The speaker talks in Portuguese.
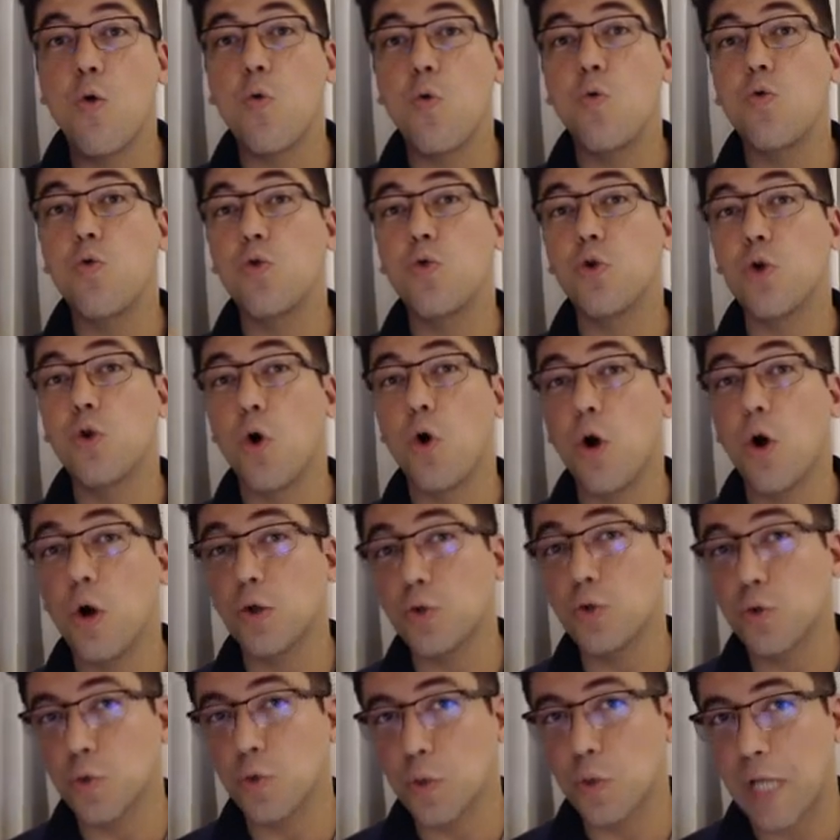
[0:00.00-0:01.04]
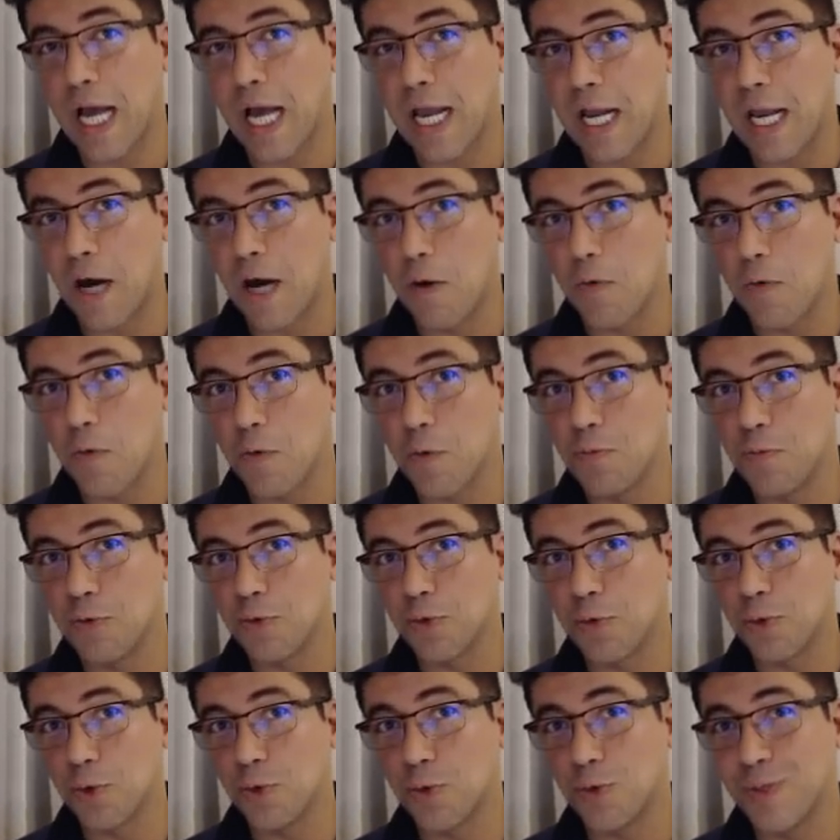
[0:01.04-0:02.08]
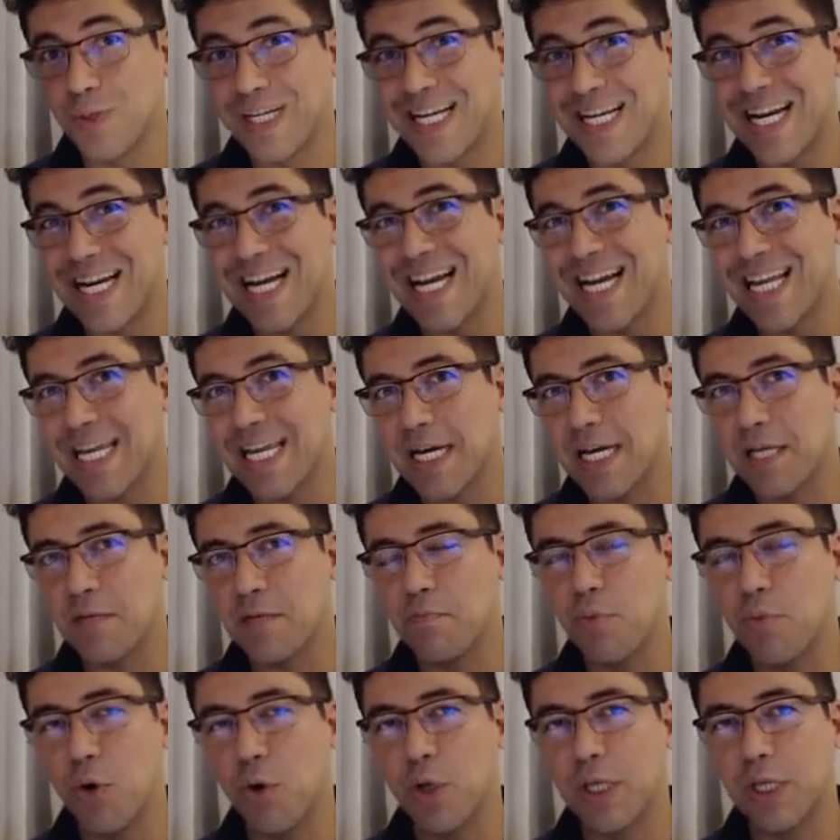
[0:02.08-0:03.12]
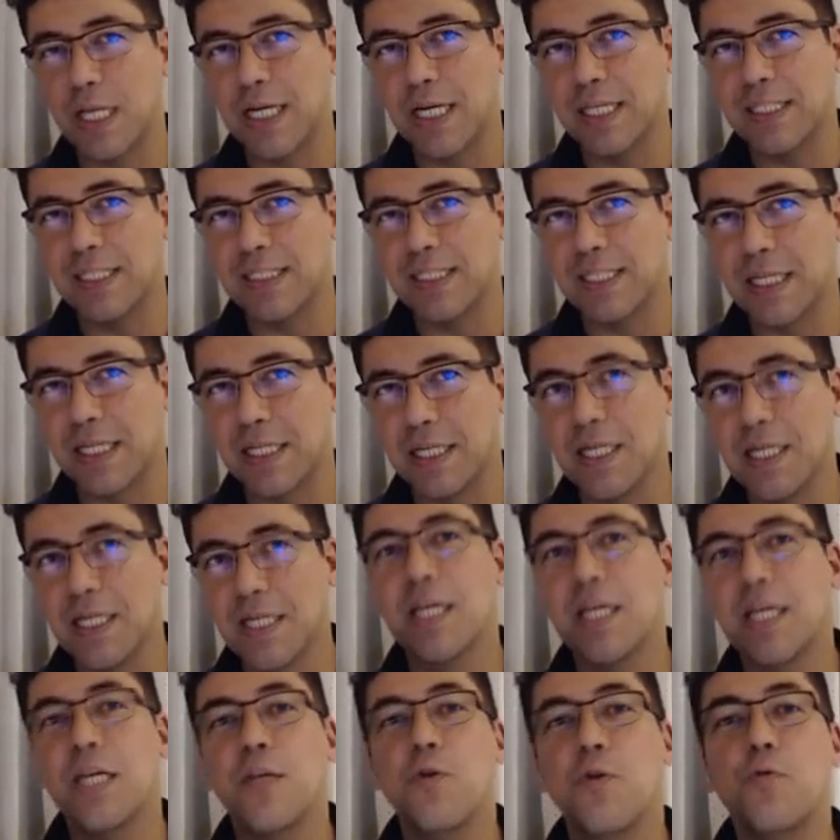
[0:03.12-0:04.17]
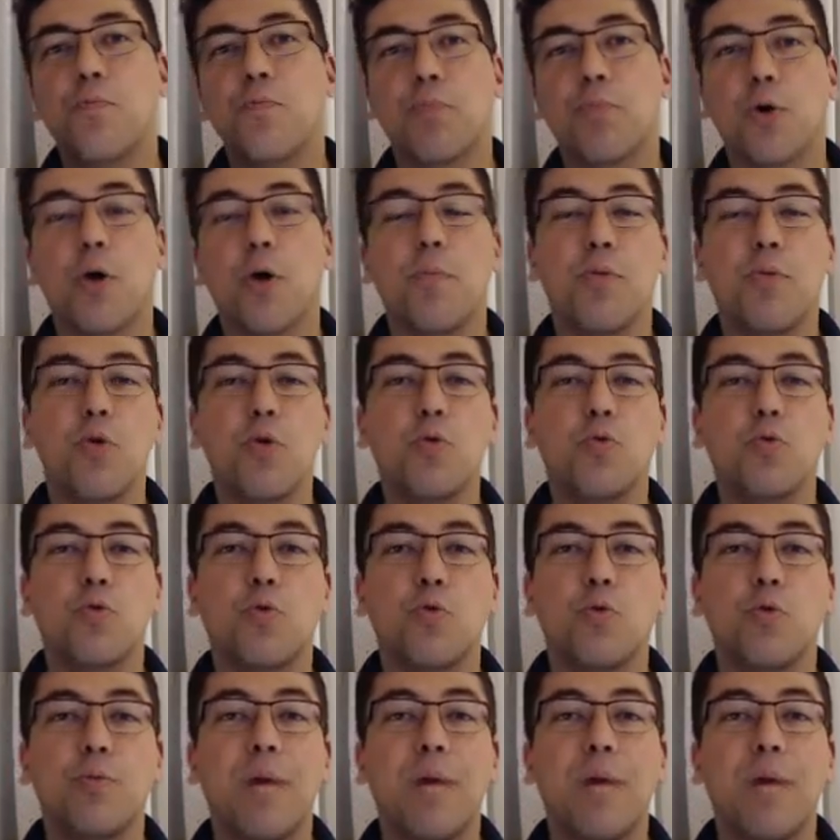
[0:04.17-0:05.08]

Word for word: o nosso canal como um todo ganha importância e o próprio YouTube